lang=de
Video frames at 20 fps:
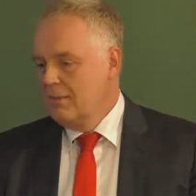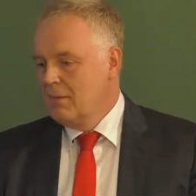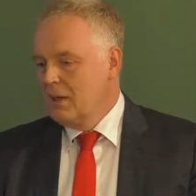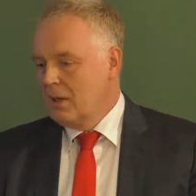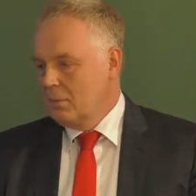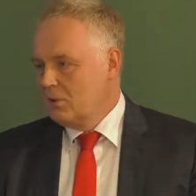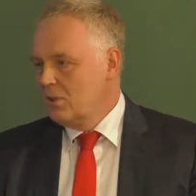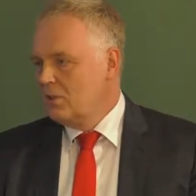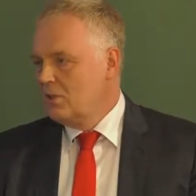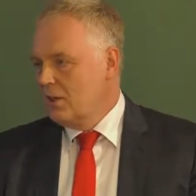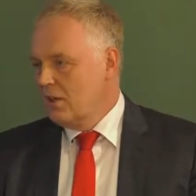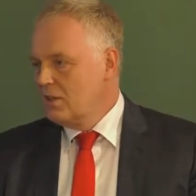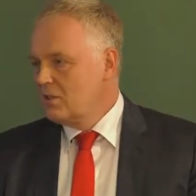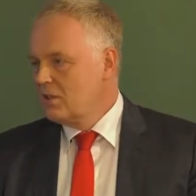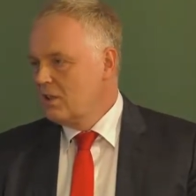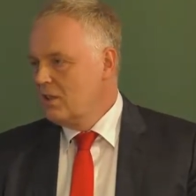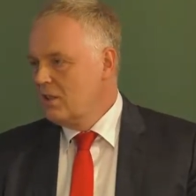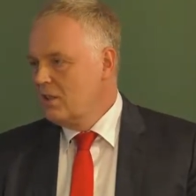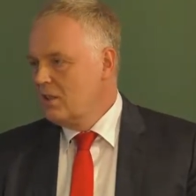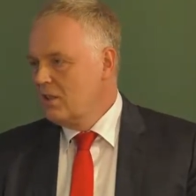Aber Sie sagen es
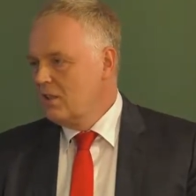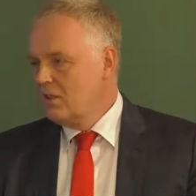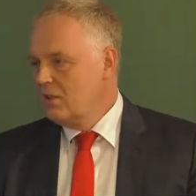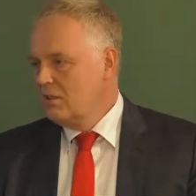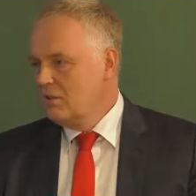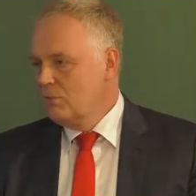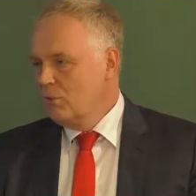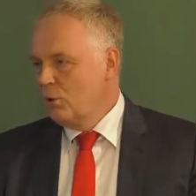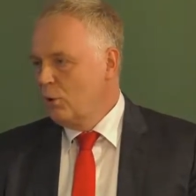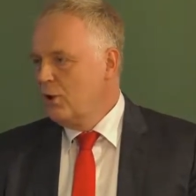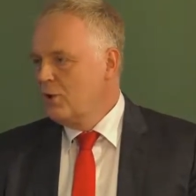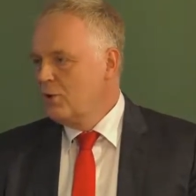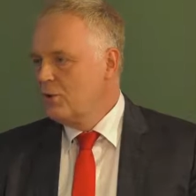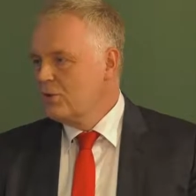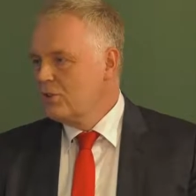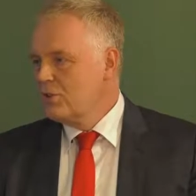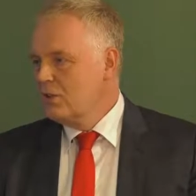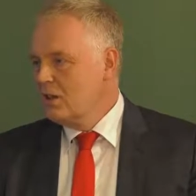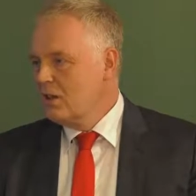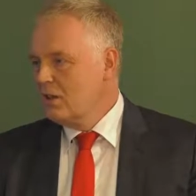richtig, freuen tut
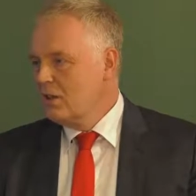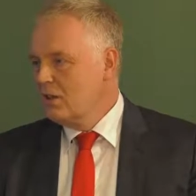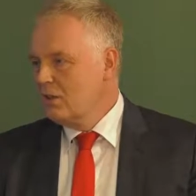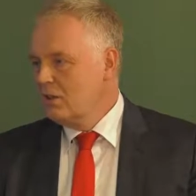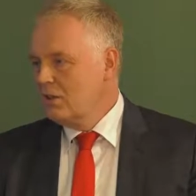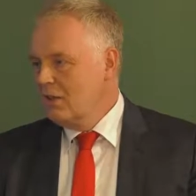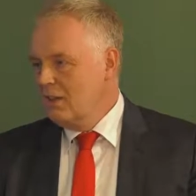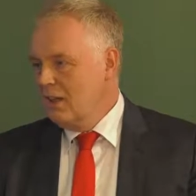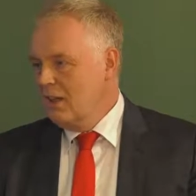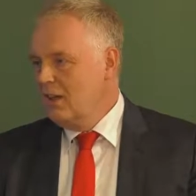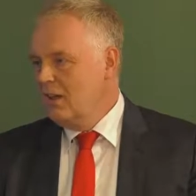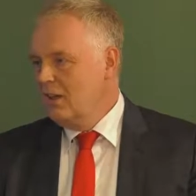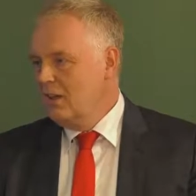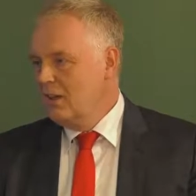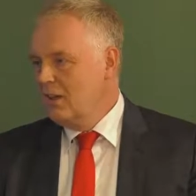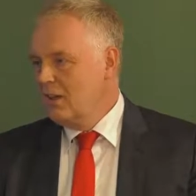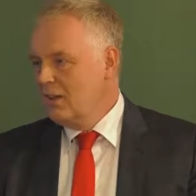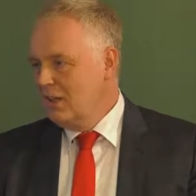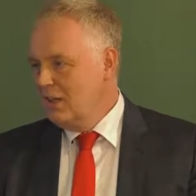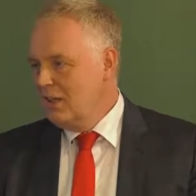sich der, derjenige,
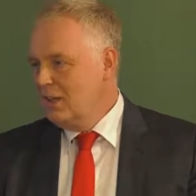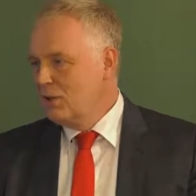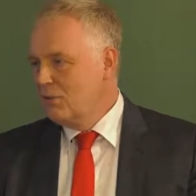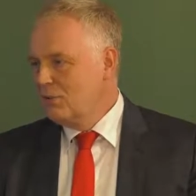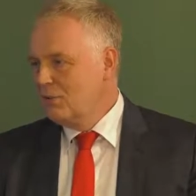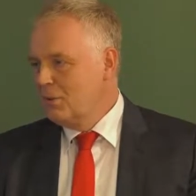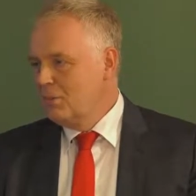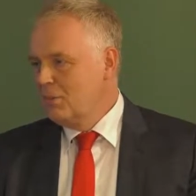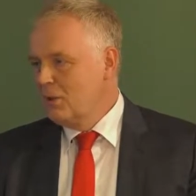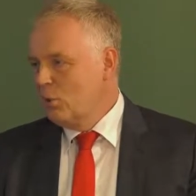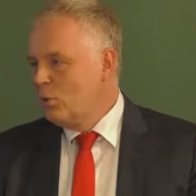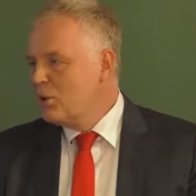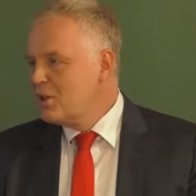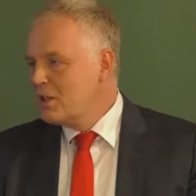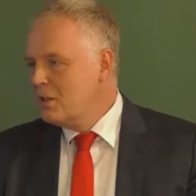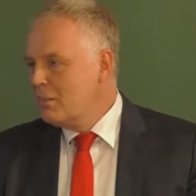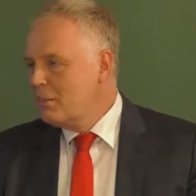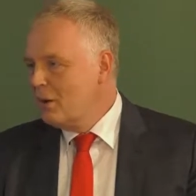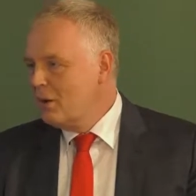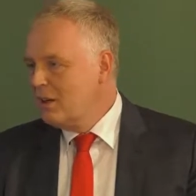der Kredit aufnimmt. Der
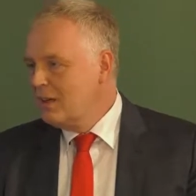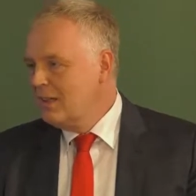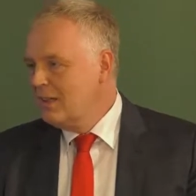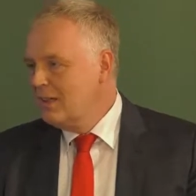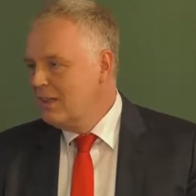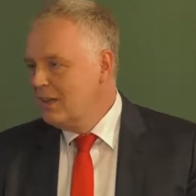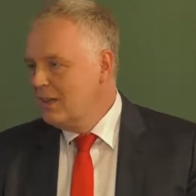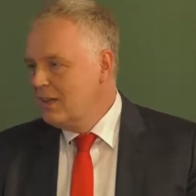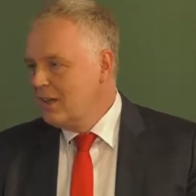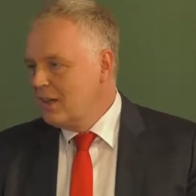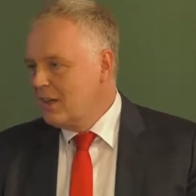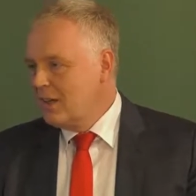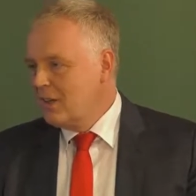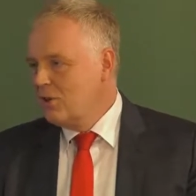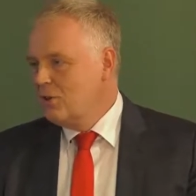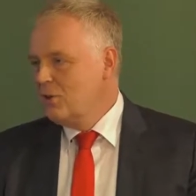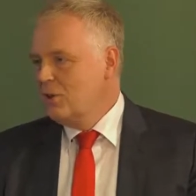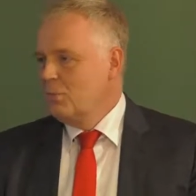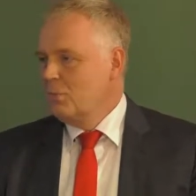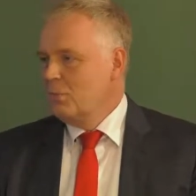Häuslebauer ja. kann
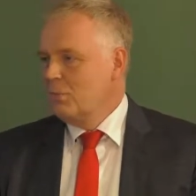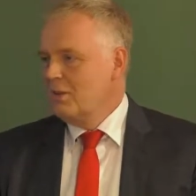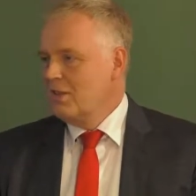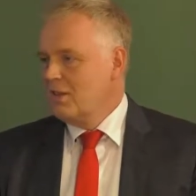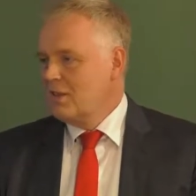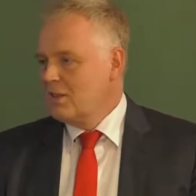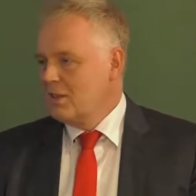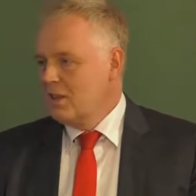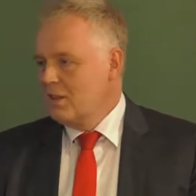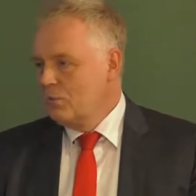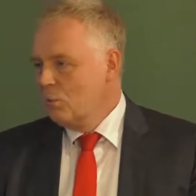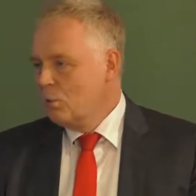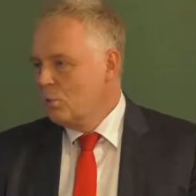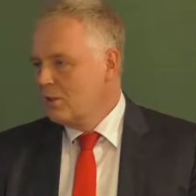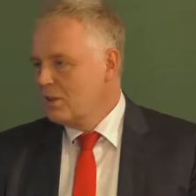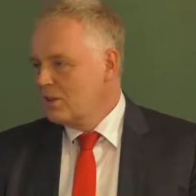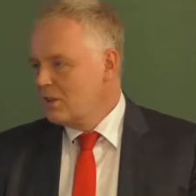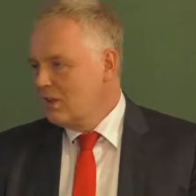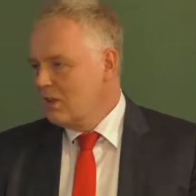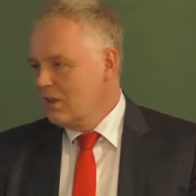natürlich momentan seine
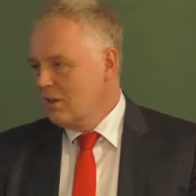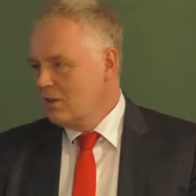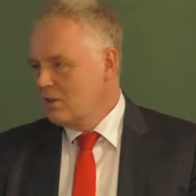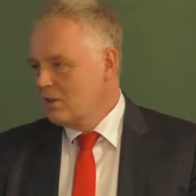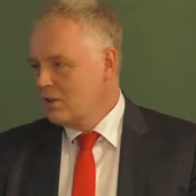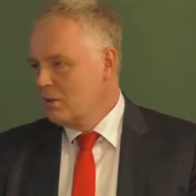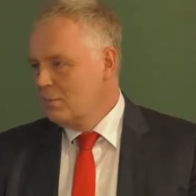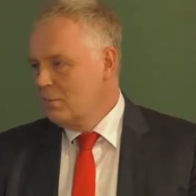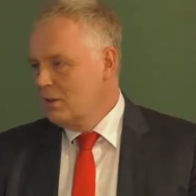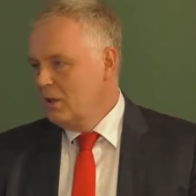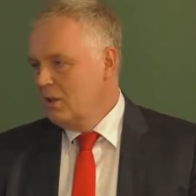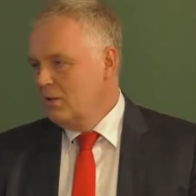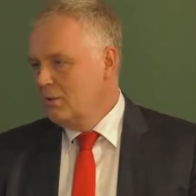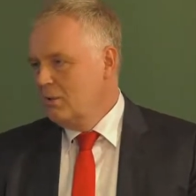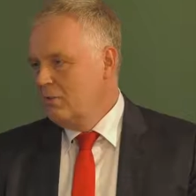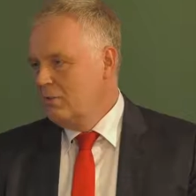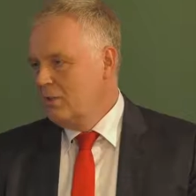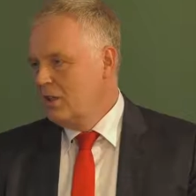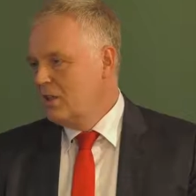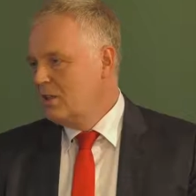Wohnung, sein Haus so billig
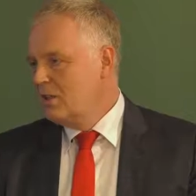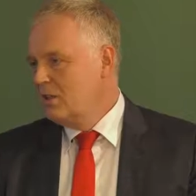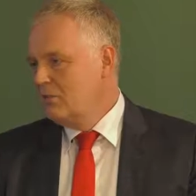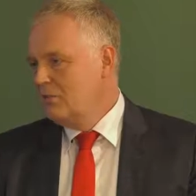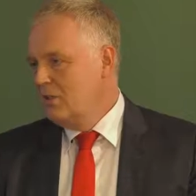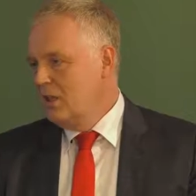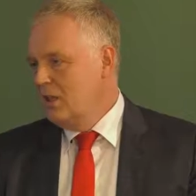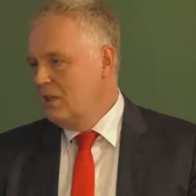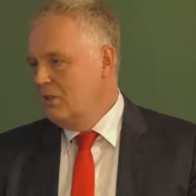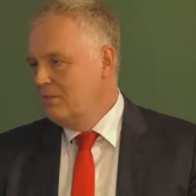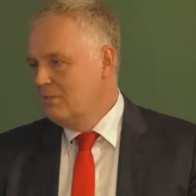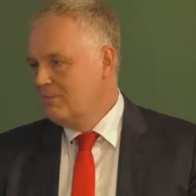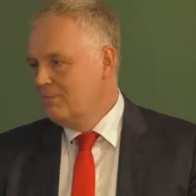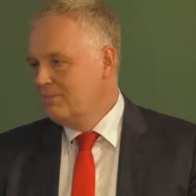finanzieren wie nie.